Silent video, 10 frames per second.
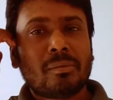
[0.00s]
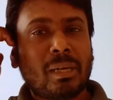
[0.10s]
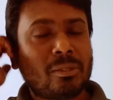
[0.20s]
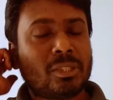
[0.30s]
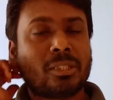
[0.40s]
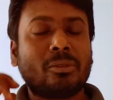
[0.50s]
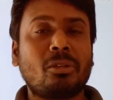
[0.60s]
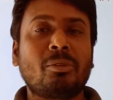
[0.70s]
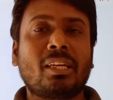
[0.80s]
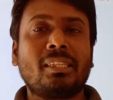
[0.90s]
মানুষের
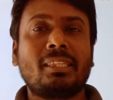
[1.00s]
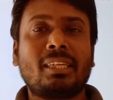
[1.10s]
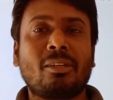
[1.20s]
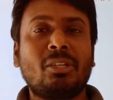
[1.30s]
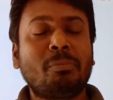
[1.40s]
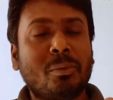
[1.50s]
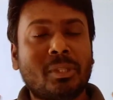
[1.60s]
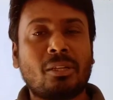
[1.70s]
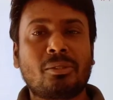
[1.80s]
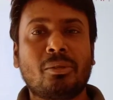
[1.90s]
কর্মকাণ্ডের কারণেই
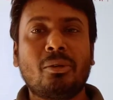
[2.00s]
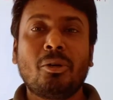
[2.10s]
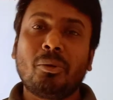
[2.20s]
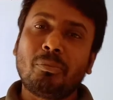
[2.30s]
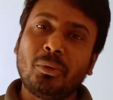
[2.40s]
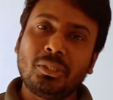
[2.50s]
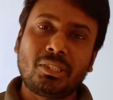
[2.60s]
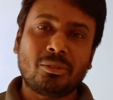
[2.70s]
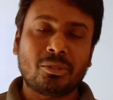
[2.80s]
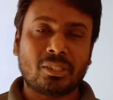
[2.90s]
প্রধানত
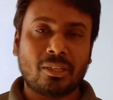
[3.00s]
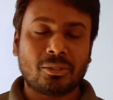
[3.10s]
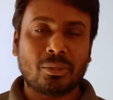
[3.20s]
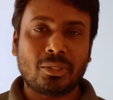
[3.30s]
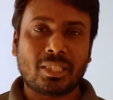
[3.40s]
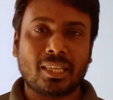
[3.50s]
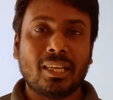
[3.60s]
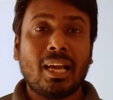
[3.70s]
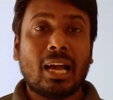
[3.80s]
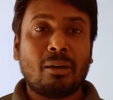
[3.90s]
বৈশ্বিক উষ্ণায়ন ঘটছে
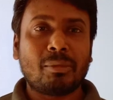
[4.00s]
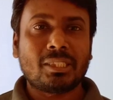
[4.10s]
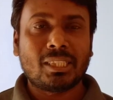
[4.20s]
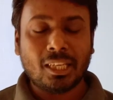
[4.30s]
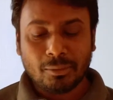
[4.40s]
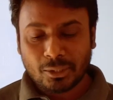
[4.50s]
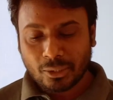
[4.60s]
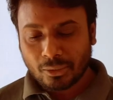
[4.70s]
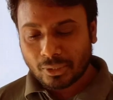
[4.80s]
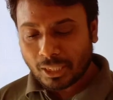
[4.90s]
আমরা সেই
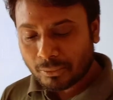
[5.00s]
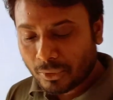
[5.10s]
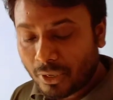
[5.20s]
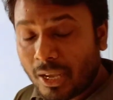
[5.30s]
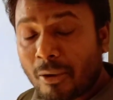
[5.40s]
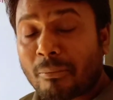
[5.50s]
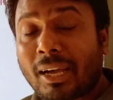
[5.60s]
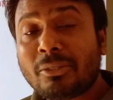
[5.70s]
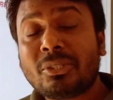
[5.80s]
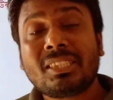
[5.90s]
বিষয়গুলো দেখব
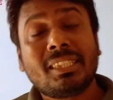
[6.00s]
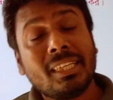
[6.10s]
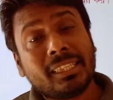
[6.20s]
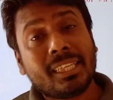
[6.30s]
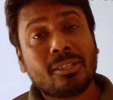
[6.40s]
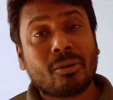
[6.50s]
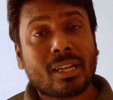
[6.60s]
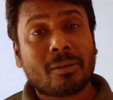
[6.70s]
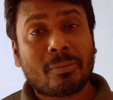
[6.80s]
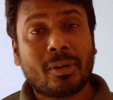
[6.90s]
মানুষ কি কি
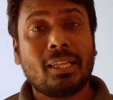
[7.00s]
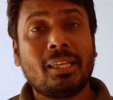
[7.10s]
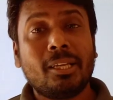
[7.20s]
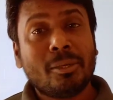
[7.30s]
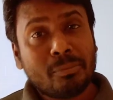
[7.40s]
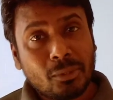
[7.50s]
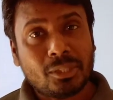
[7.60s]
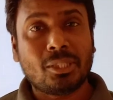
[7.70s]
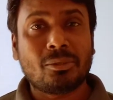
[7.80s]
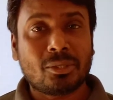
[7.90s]
করার ফলে
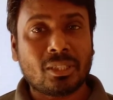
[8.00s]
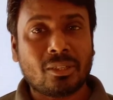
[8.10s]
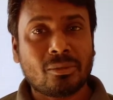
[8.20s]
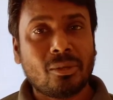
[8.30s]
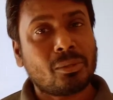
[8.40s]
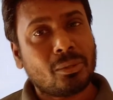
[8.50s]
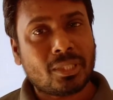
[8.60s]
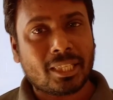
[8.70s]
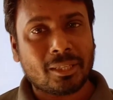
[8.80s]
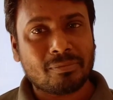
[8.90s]
বৈশ্বিক উষ্ণায়নগুলো
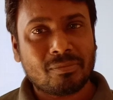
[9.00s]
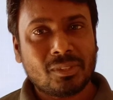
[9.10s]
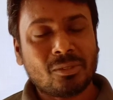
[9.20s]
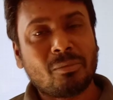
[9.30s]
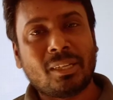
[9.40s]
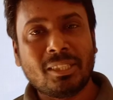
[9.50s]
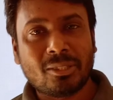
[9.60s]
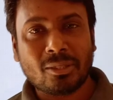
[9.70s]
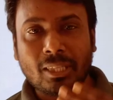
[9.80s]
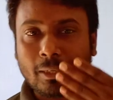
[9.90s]
ঘটছে তোমরা
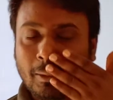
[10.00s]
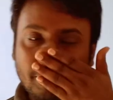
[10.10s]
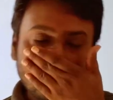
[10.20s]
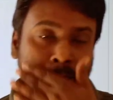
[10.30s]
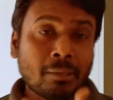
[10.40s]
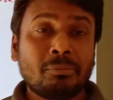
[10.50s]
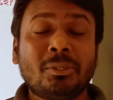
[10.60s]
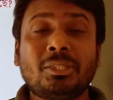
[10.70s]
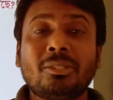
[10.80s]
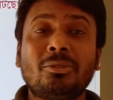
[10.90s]
নিশ্চয়ই জানো
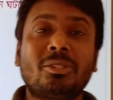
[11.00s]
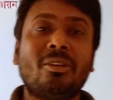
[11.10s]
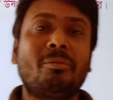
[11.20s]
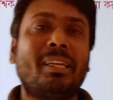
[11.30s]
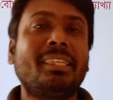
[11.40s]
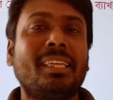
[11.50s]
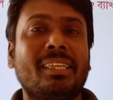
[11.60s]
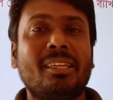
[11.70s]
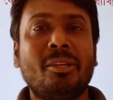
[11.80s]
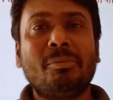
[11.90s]
বৈশ্বিক উষ্ণায়ন মানে কি
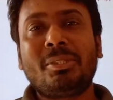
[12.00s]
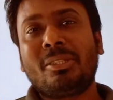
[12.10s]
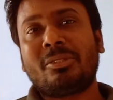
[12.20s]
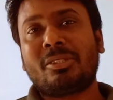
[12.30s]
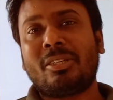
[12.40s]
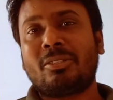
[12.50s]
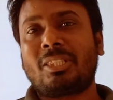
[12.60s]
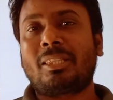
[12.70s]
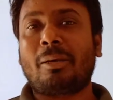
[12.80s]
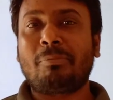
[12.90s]
বৈশ্বিক উষ্ণায়ন
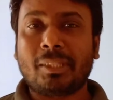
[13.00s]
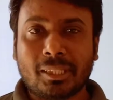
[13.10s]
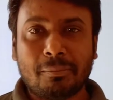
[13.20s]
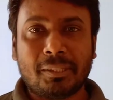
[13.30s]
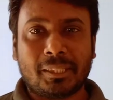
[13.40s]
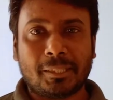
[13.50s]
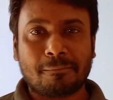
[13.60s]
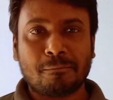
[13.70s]
হচ্ছে তাপমাত্রা বৃদ্ধি